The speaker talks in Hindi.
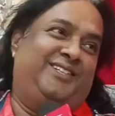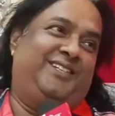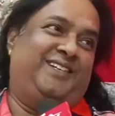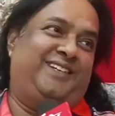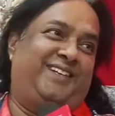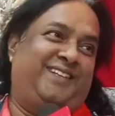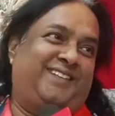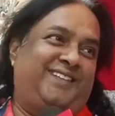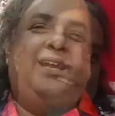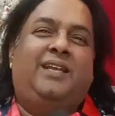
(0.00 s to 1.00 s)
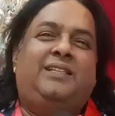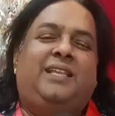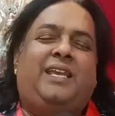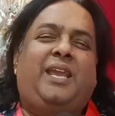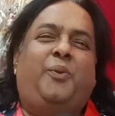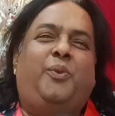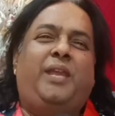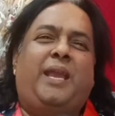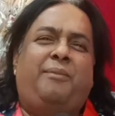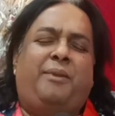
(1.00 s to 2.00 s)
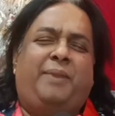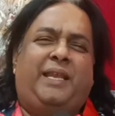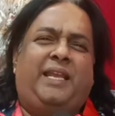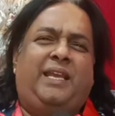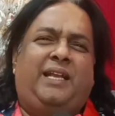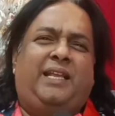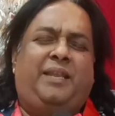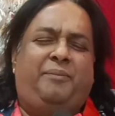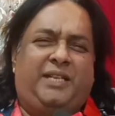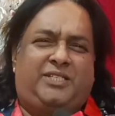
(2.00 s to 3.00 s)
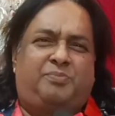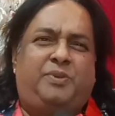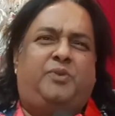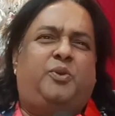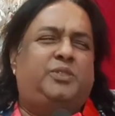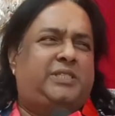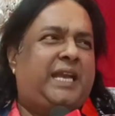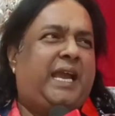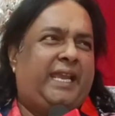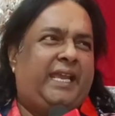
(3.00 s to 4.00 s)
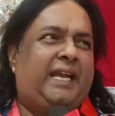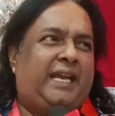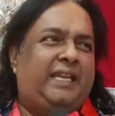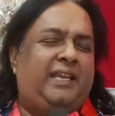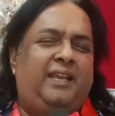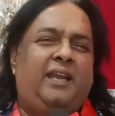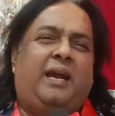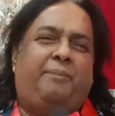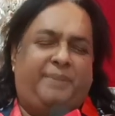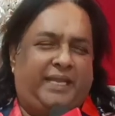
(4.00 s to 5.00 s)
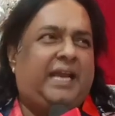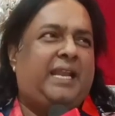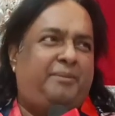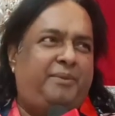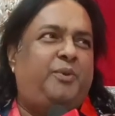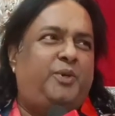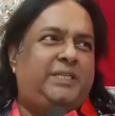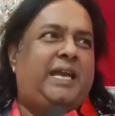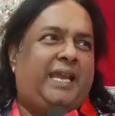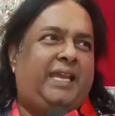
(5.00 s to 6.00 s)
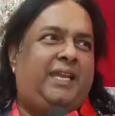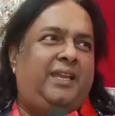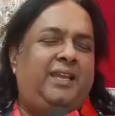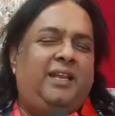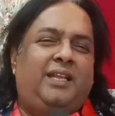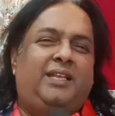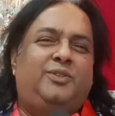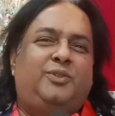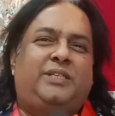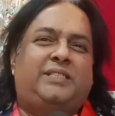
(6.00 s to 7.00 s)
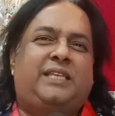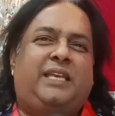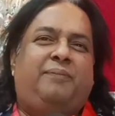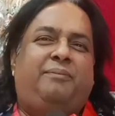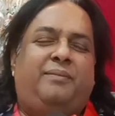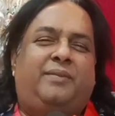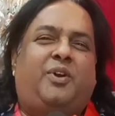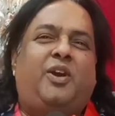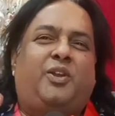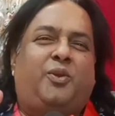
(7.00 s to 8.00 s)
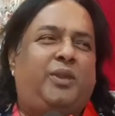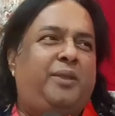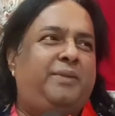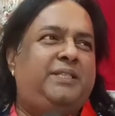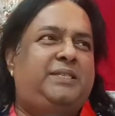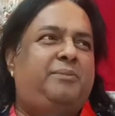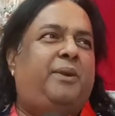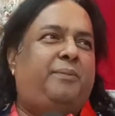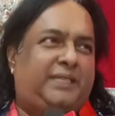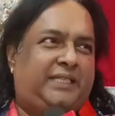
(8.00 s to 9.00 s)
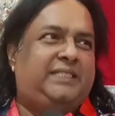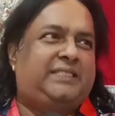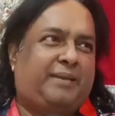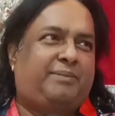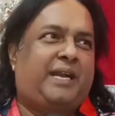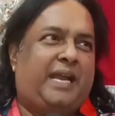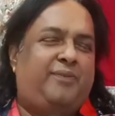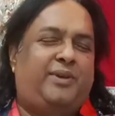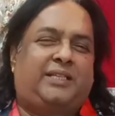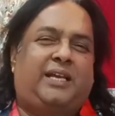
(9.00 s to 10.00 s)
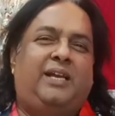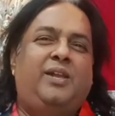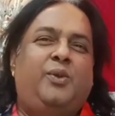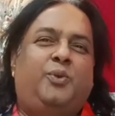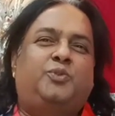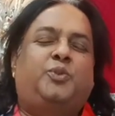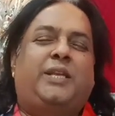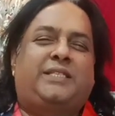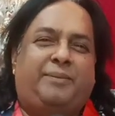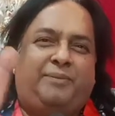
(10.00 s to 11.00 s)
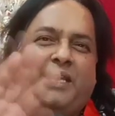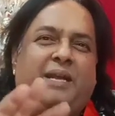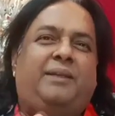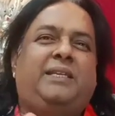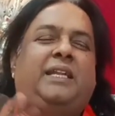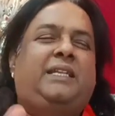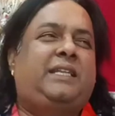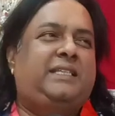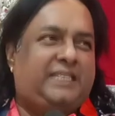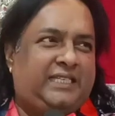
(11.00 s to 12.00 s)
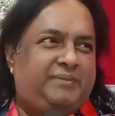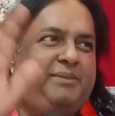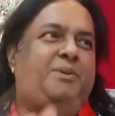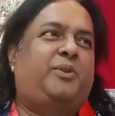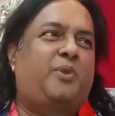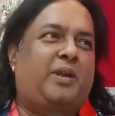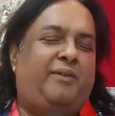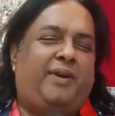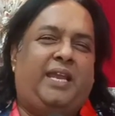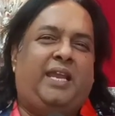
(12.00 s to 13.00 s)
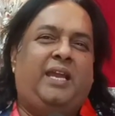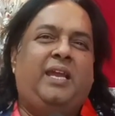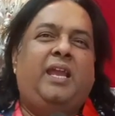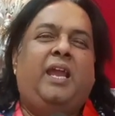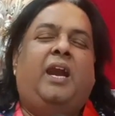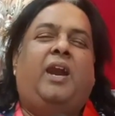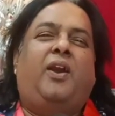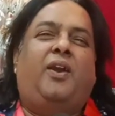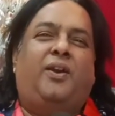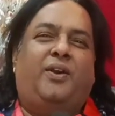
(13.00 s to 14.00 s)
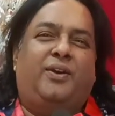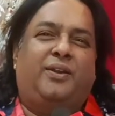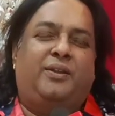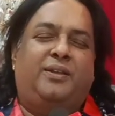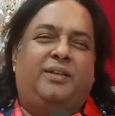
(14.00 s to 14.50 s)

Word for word: जय जगन्नाथ देखिए उड़िया में मैंने रिमिक्स भी कुछ गाए हैं गाने अपने गाने भी बहुत गाए हैं किंतु जैसे कई कौड़ी विंची मोहम्मद अजीज साहब का गाया हुआ था उसको एच एम बी गाने टी सीरीज भी मेरे को गवाया और